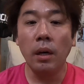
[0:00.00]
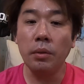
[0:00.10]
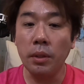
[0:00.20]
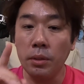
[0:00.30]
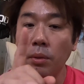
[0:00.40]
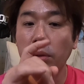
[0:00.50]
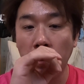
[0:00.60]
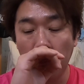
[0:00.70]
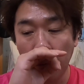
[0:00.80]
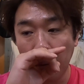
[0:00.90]
あのね、それ
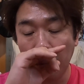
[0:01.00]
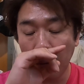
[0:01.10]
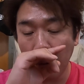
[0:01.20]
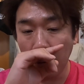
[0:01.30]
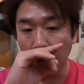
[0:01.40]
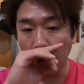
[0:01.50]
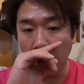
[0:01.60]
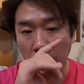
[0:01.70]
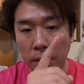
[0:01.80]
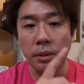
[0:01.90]
とね、僕のもう一つの
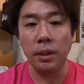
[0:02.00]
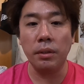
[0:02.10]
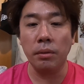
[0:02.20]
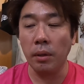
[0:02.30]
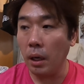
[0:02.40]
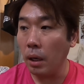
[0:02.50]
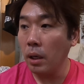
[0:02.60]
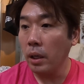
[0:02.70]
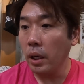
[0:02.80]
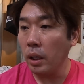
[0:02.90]
悪い癖っていうのが、
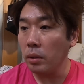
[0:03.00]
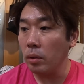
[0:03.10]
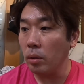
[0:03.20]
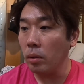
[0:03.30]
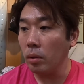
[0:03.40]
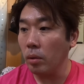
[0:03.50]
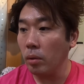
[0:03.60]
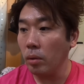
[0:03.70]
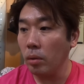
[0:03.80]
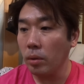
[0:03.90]
あ
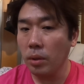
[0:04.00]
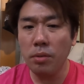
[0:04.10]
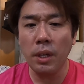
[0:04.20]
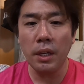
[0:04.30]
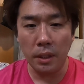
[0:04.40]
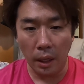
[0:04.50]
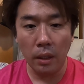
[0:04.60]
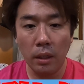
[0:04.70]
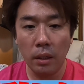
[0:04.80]
のー、休憩しない。